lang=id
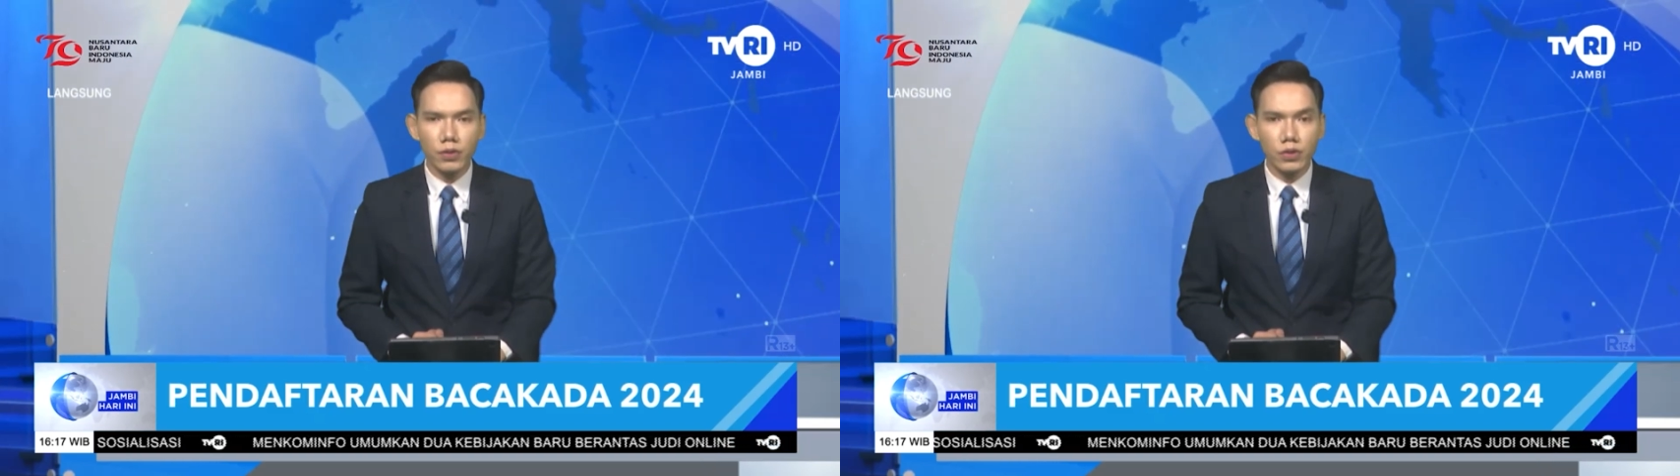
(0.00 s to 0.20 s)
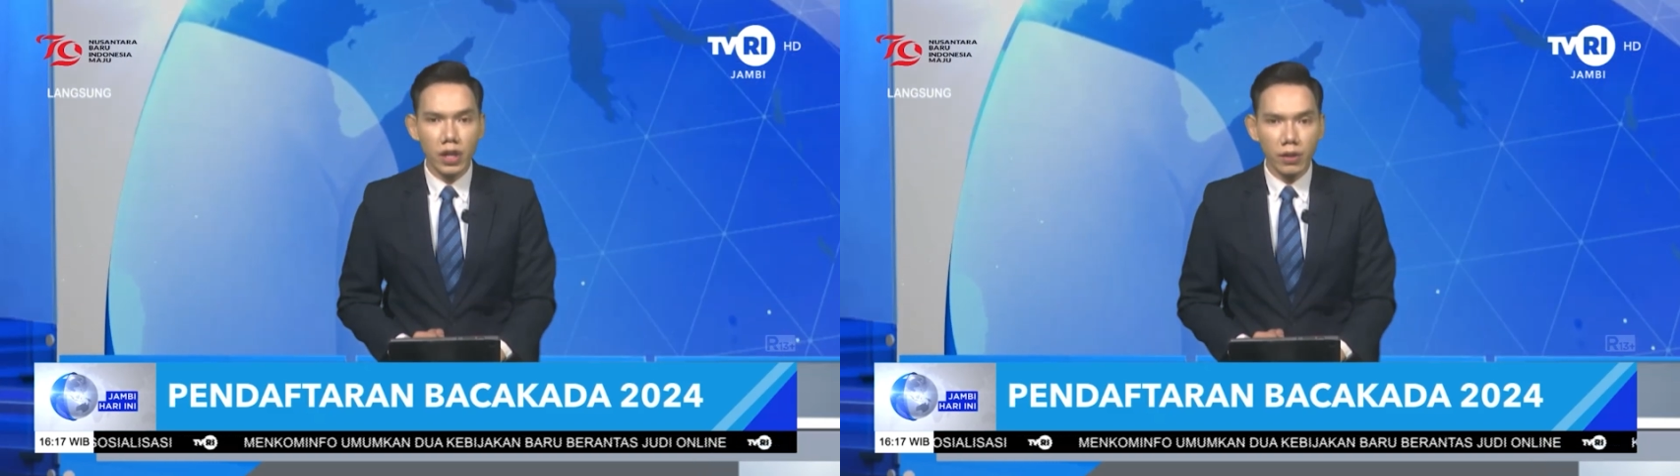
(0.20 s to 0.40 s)

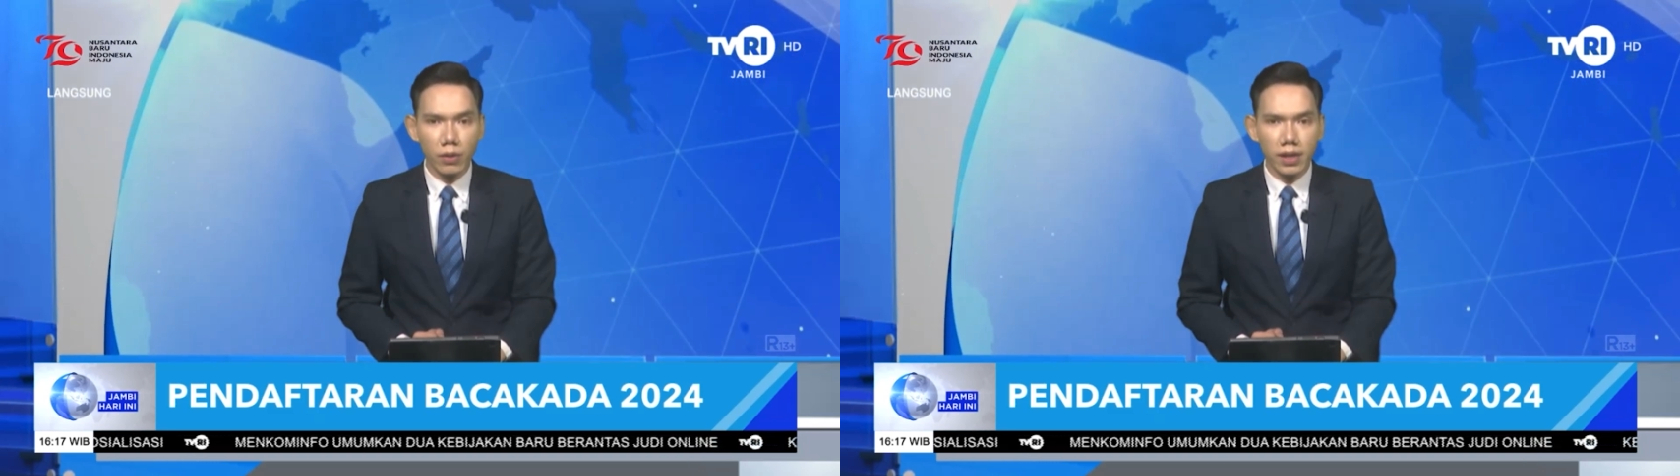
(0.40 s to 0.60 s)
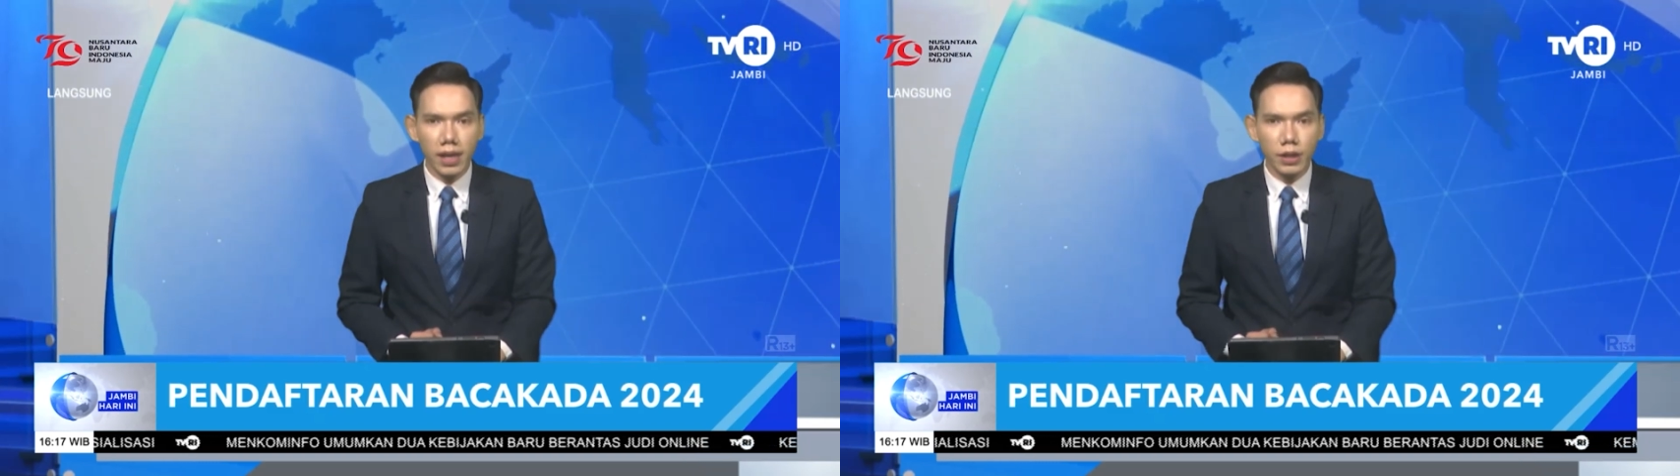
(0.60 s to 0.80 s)

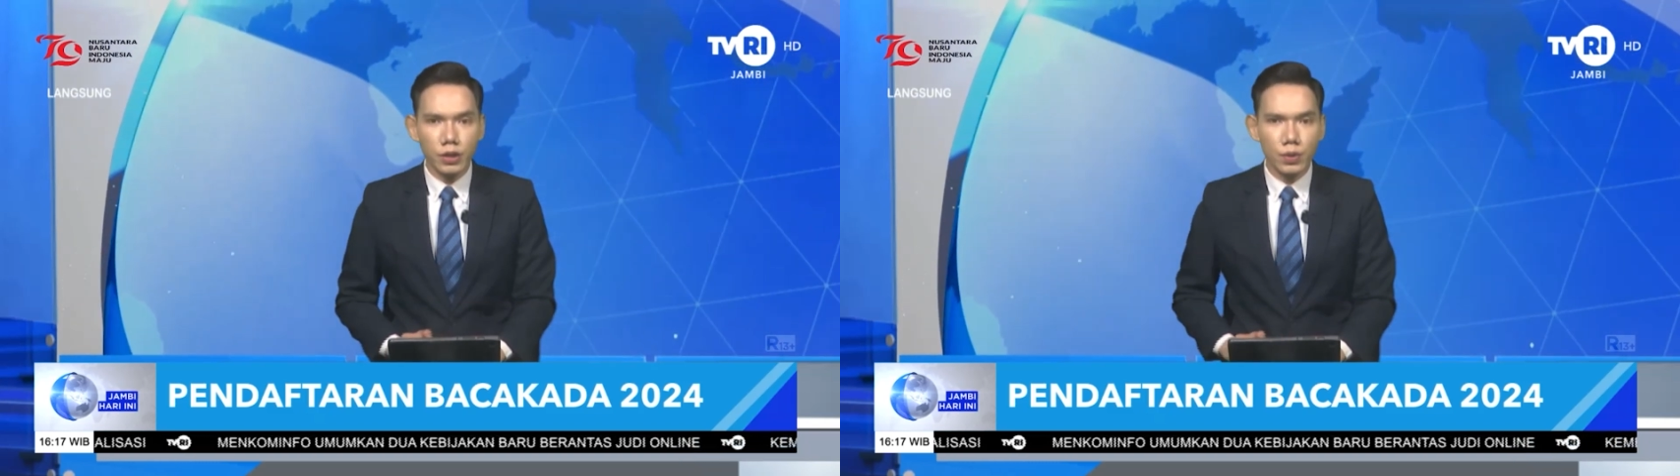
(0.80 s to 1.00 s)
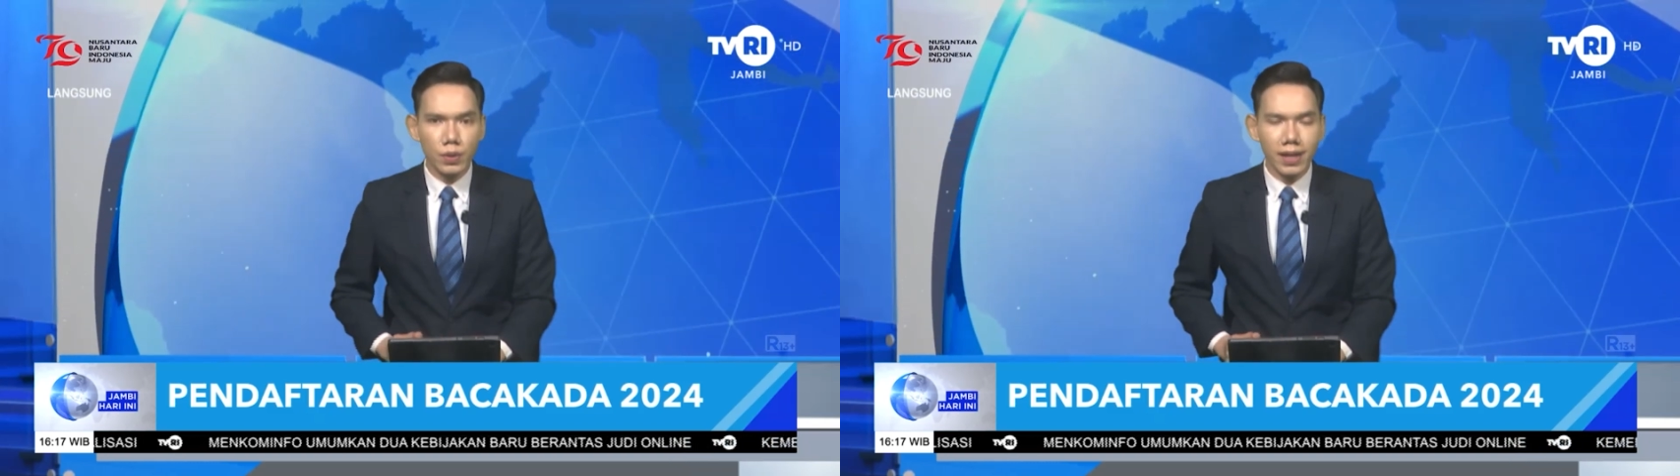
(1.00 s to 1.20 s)
Suseno dan
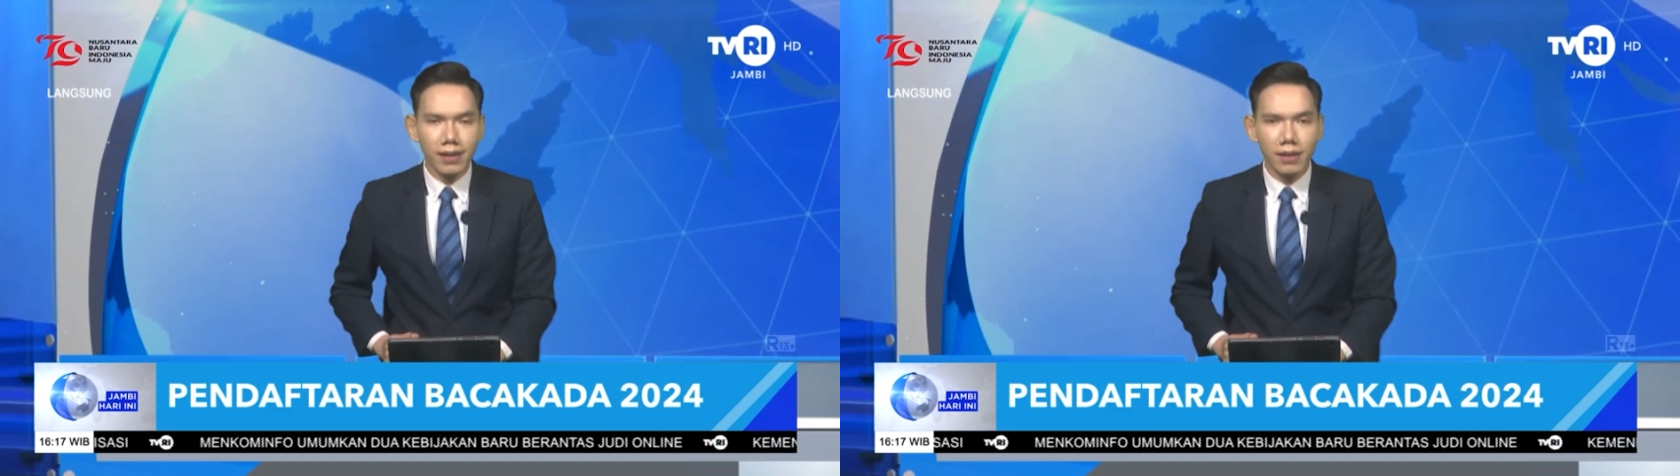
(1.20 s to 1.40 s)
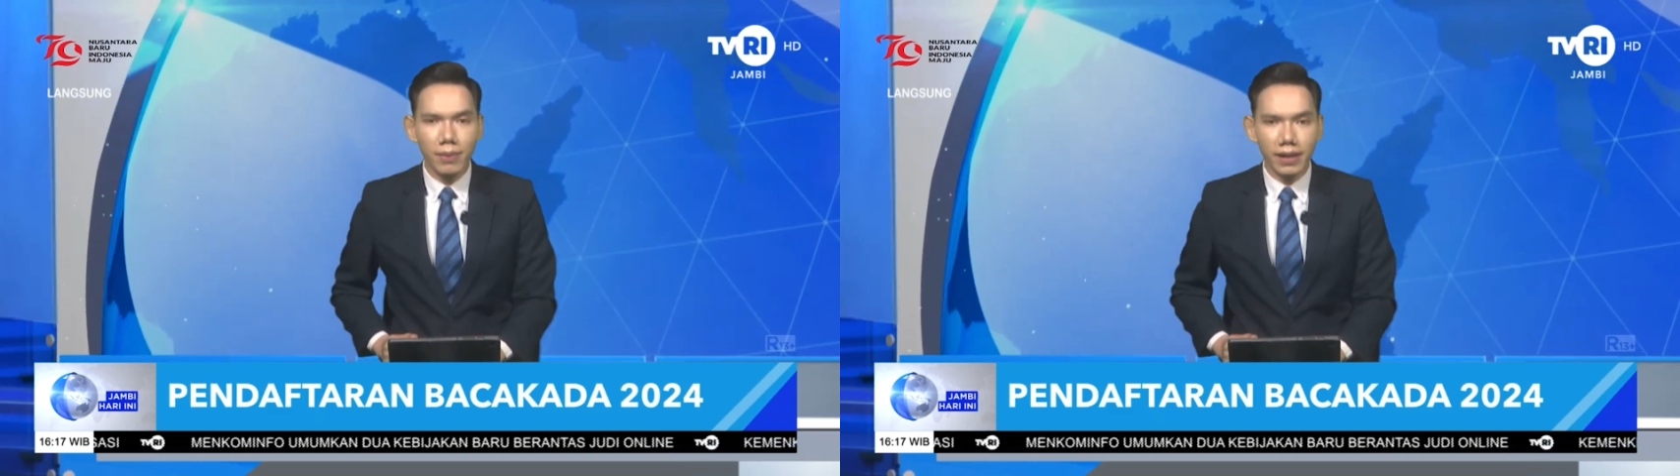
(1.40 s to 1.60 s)

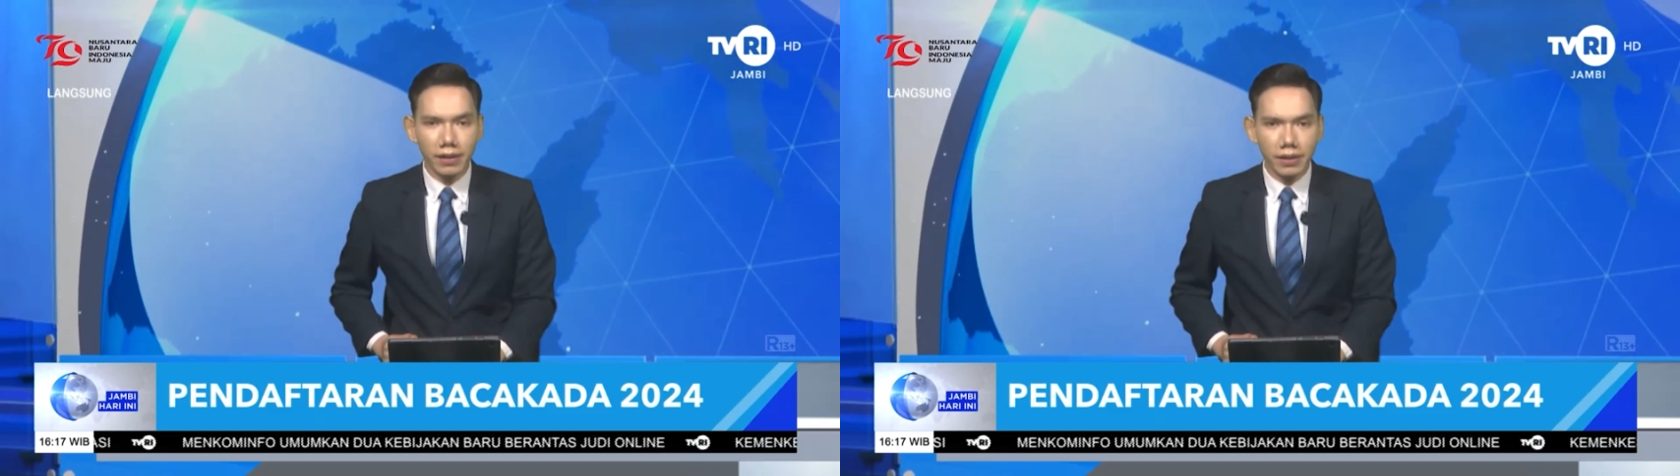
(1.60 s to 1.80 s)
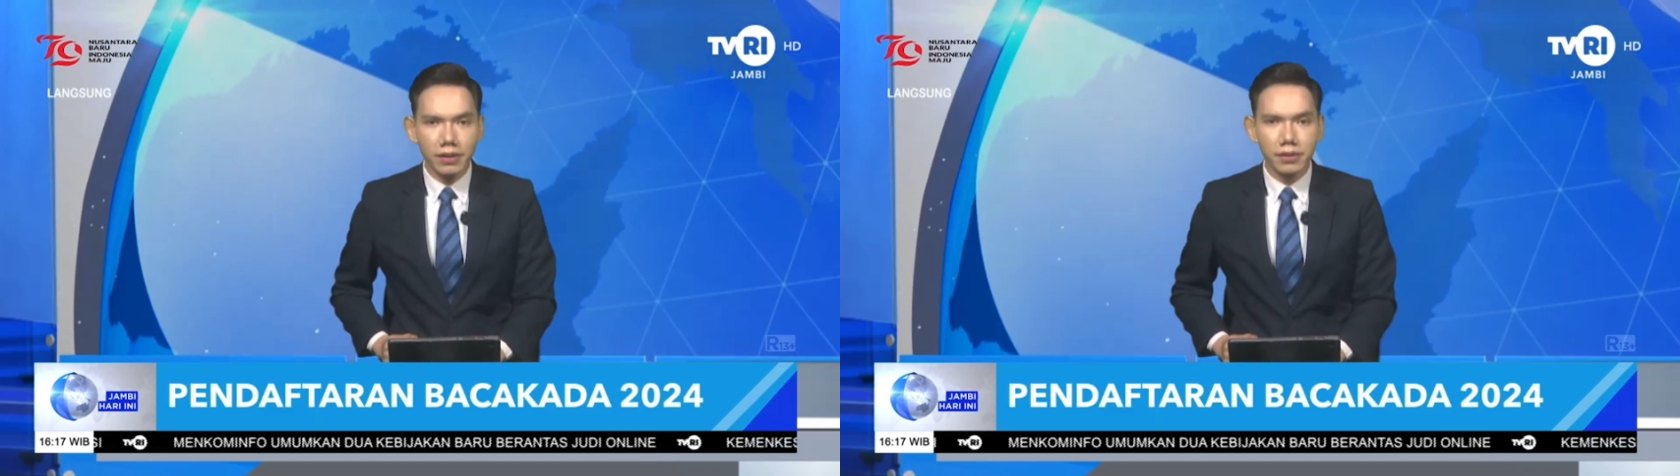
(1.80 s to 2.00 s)
Junaidi
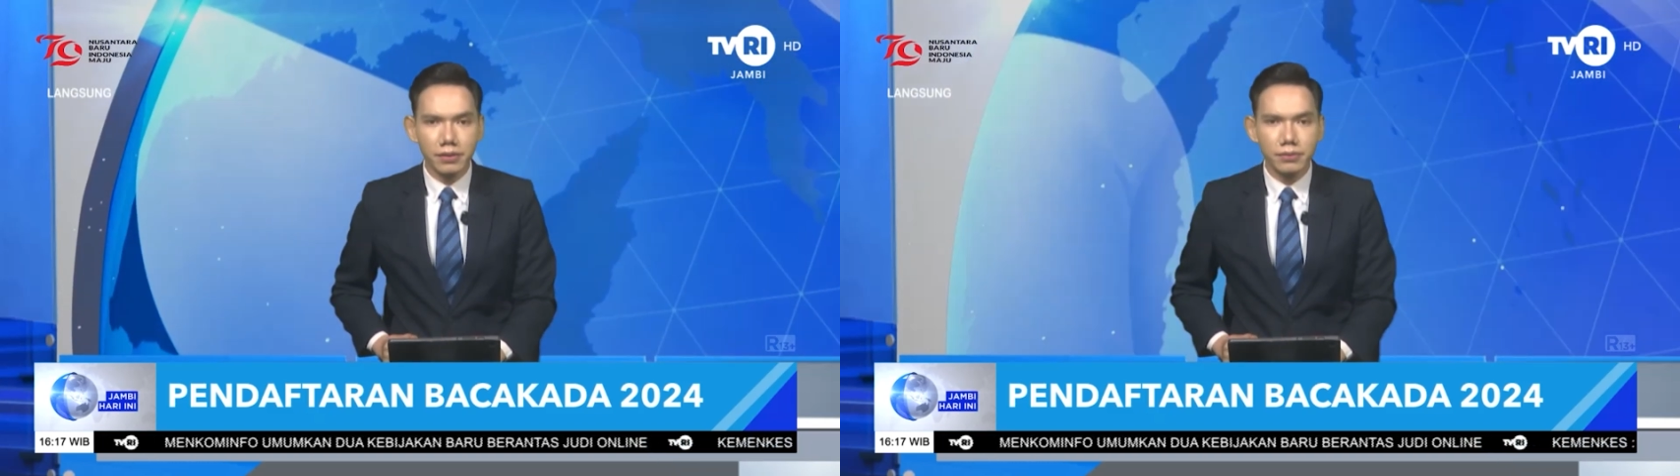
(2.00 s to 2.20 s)
Mahir.